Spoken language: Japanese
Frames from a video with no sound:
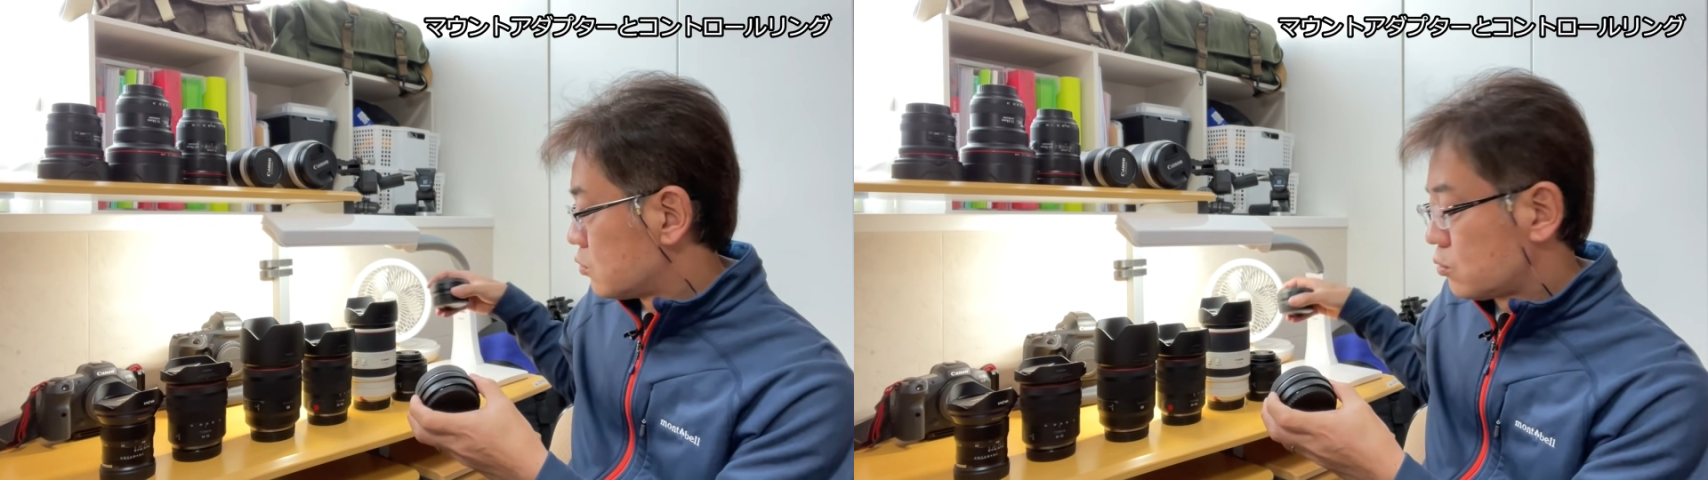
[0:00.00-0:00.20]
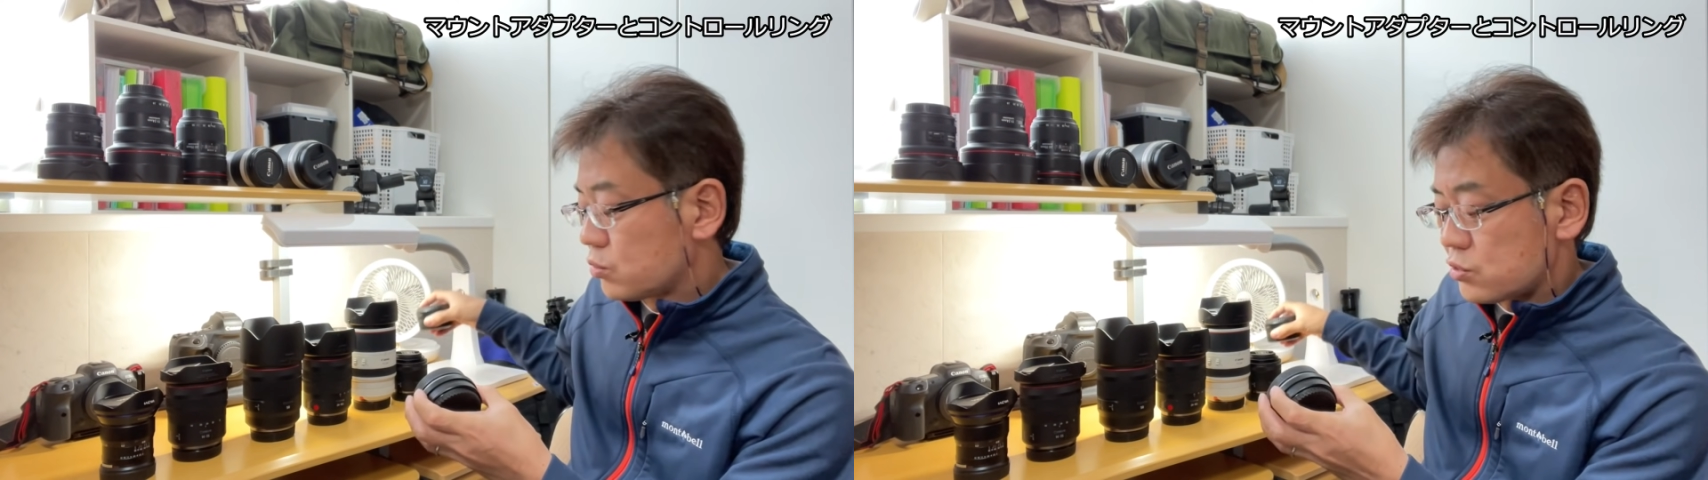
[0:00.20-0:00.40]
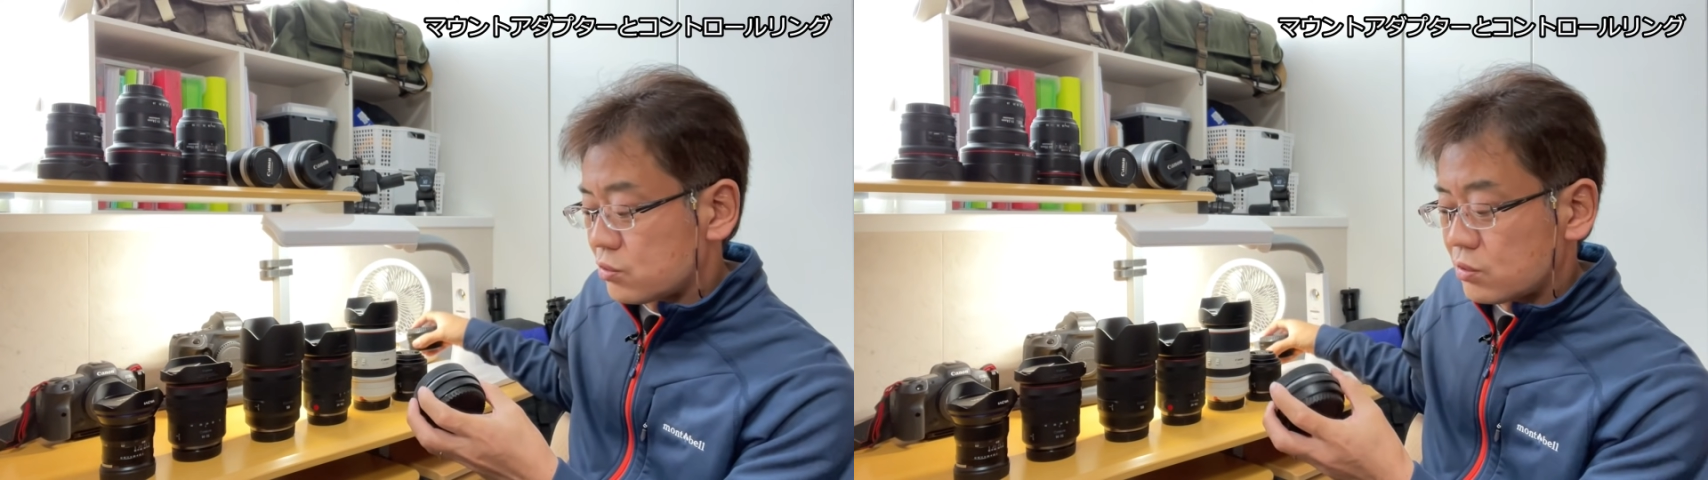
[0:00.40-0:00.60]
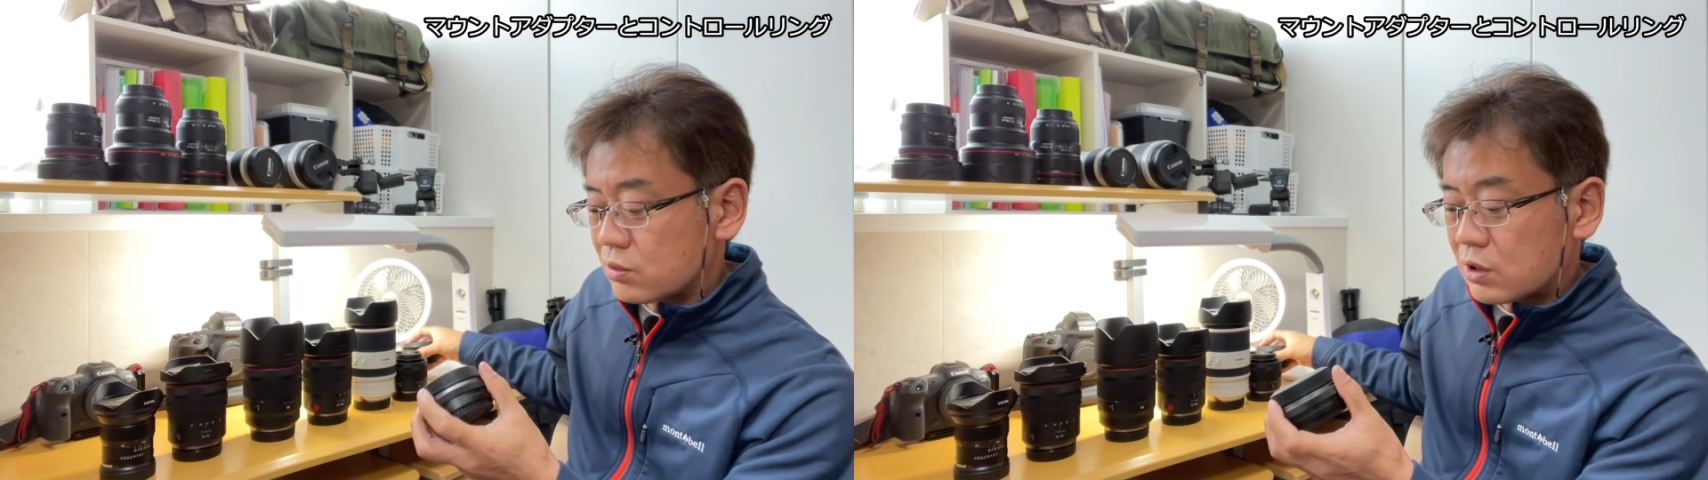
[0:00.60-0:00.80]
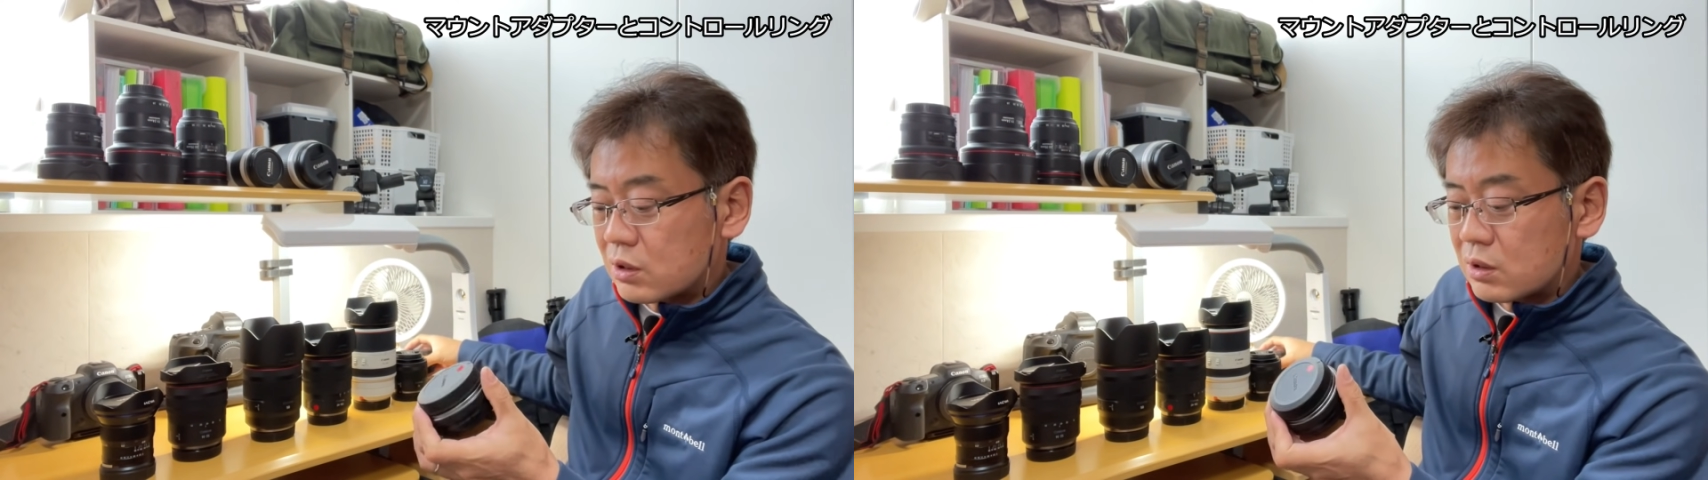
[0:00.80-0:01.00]
面白い
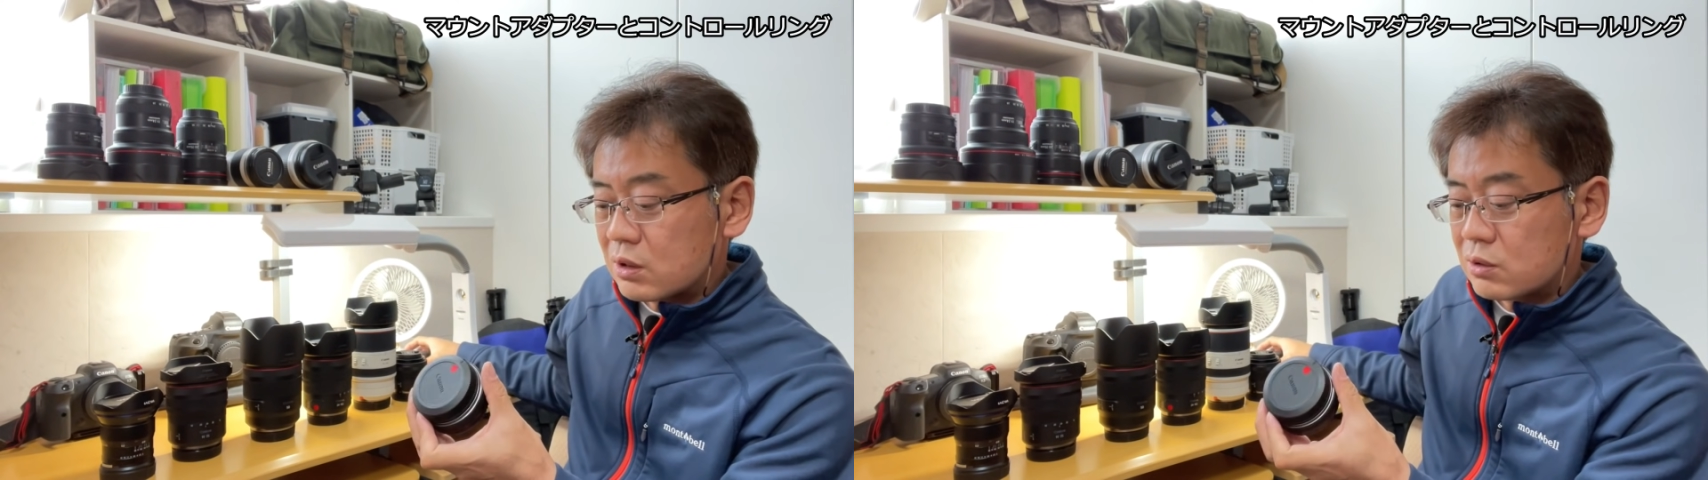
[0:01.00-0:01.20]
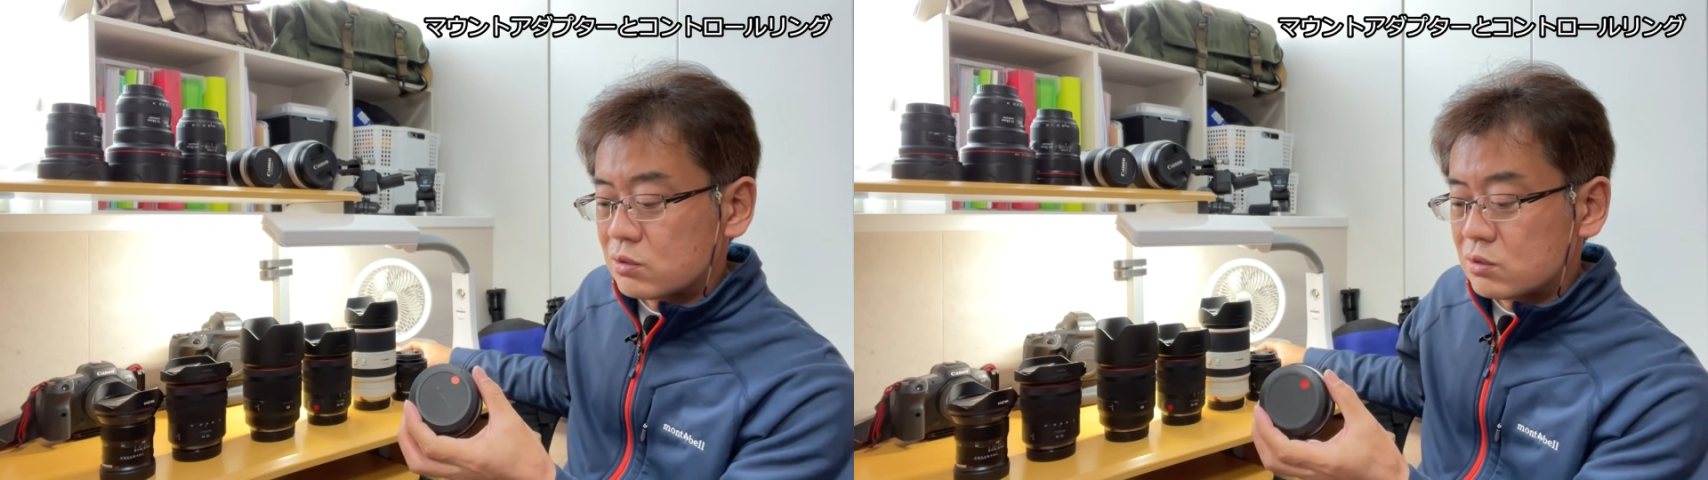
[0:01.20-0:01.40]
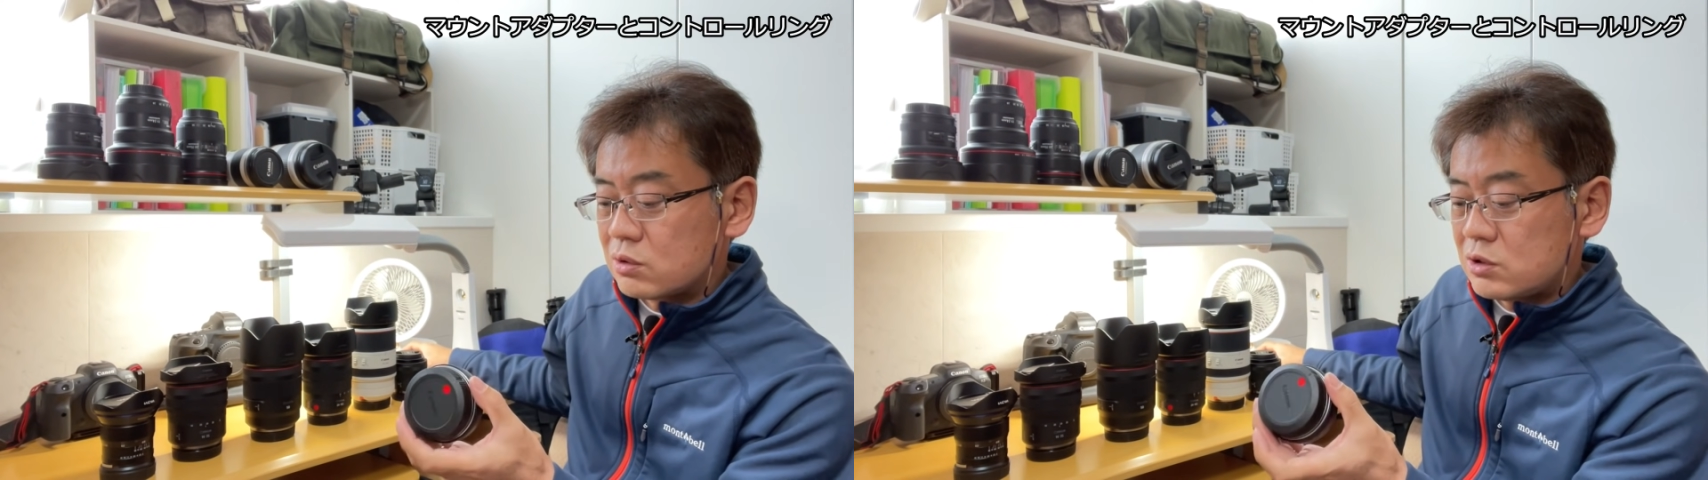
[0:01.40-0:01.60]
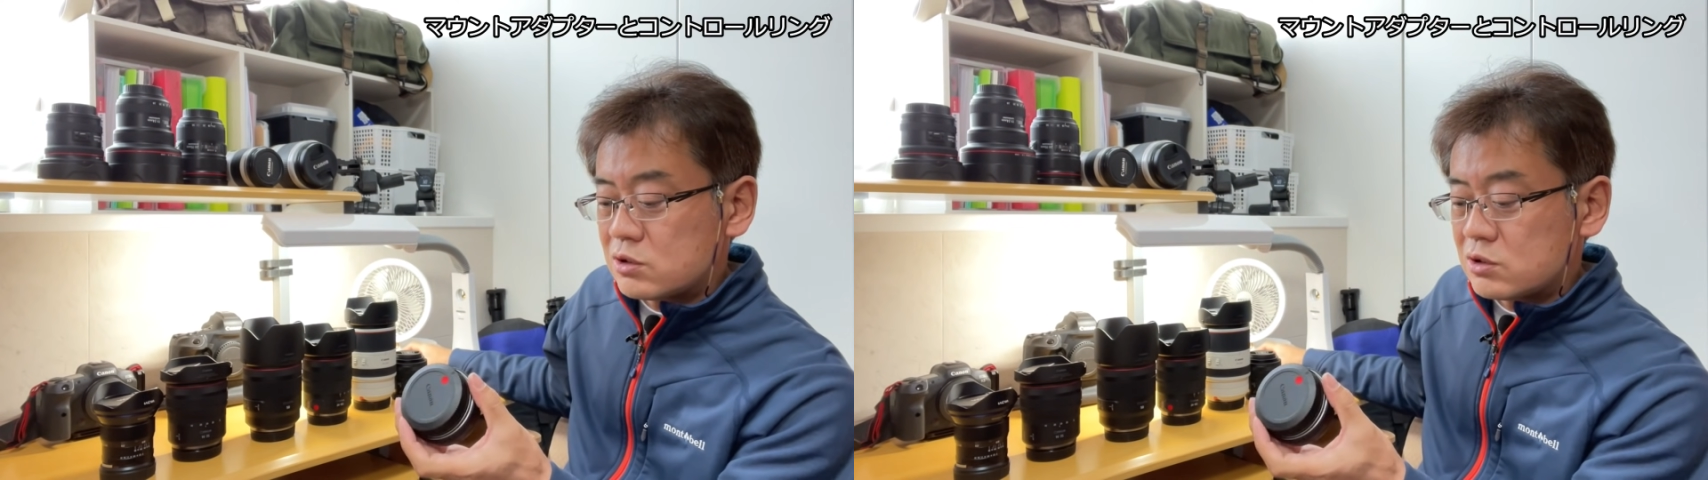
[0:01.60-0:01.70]
のが以